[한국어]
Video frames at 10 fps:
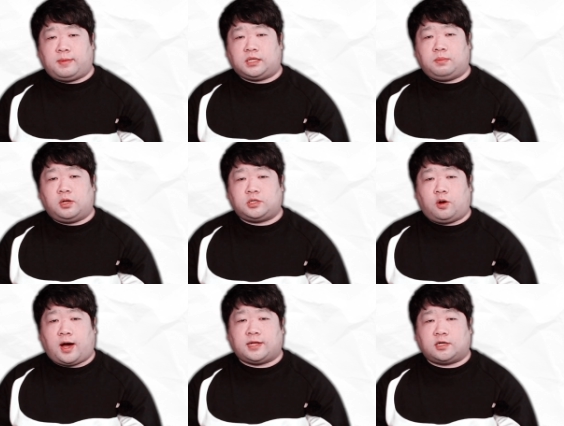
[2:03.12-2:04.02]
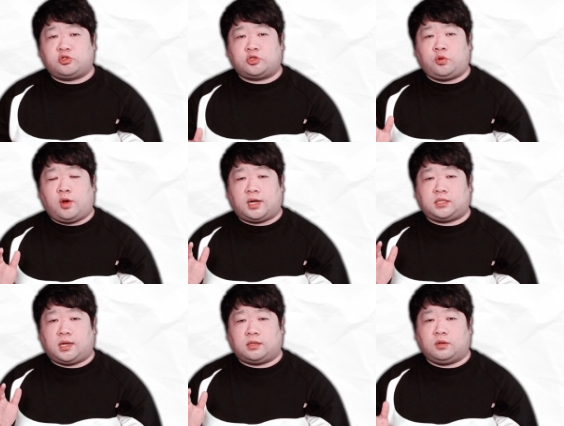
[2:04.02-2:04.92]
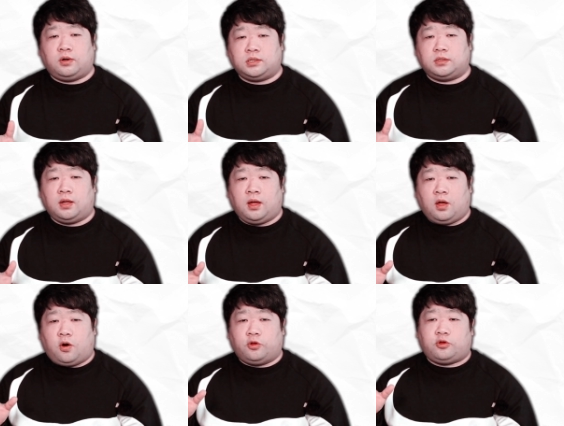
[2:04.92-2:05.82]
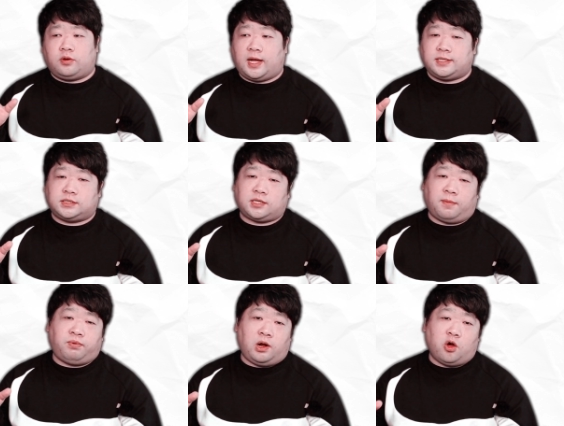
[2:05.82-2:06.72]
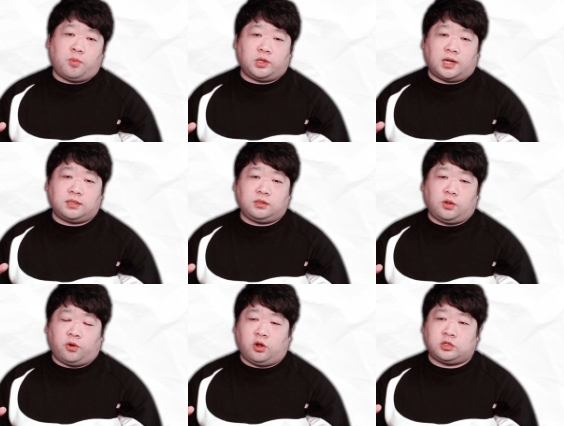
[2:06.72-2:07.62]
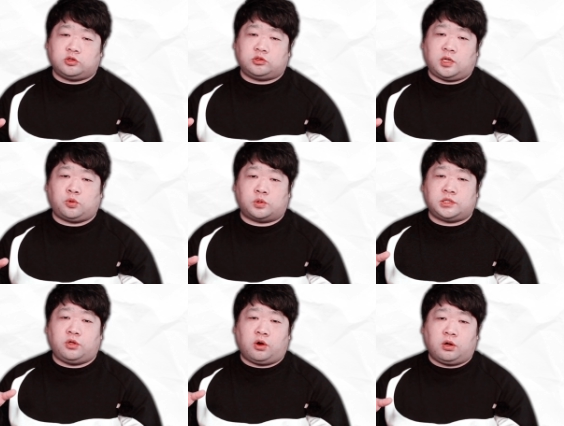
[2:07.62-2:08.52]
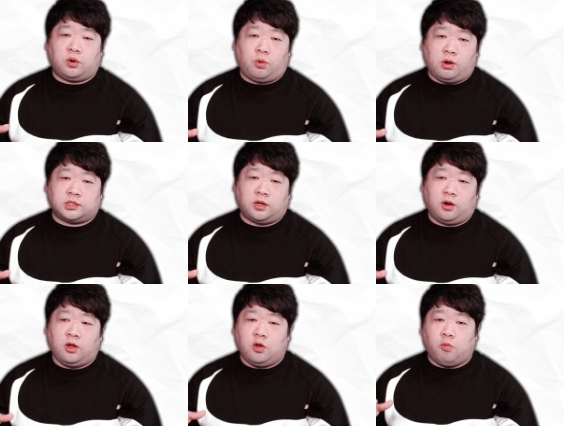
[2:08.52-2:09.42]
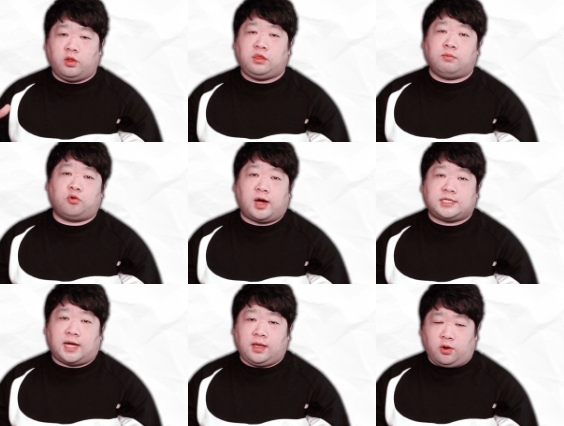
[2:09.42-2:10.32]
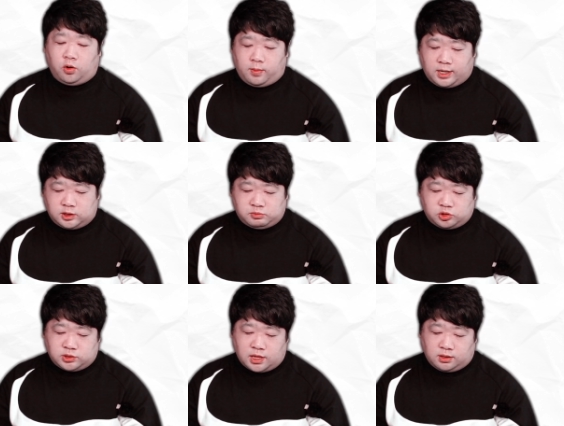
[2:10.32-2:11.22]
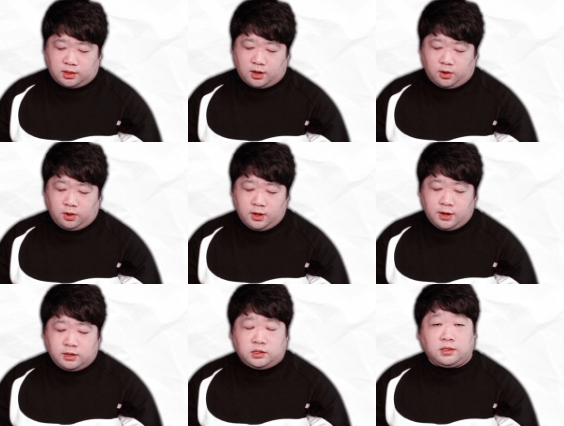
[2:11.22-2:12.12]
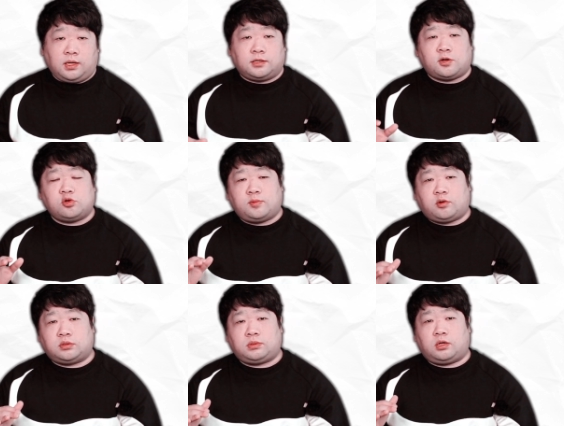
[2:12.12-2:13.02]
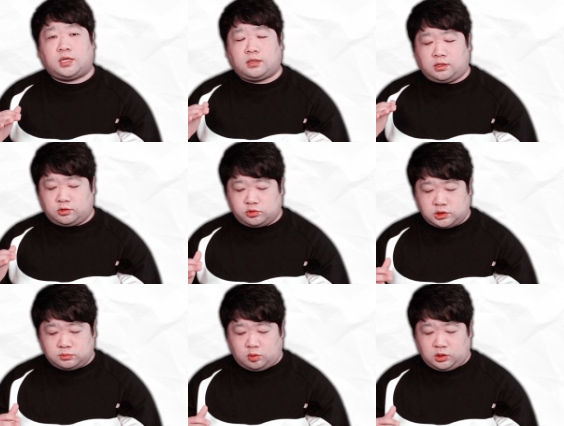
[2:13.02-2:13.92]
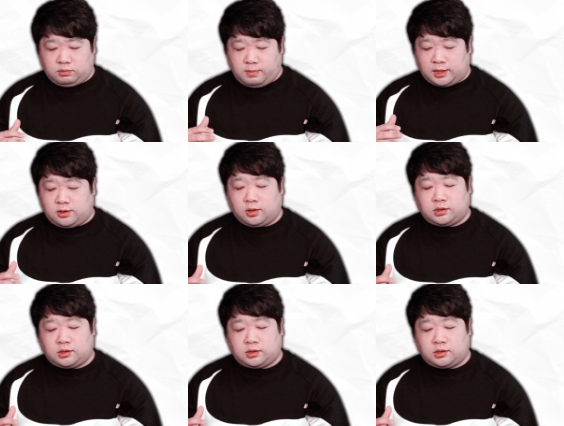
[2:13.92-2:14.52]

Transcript: 맡으면서 가장 중요하게 생각했던 것은 어떤 한 스타 플레이어보다는 여러 선수의 조직력을 끌어올려서 원팀으로 가자 이런 걸 많이 집중을 했는데요. 특히 1997년생들을 중심으로 팀을 만들었기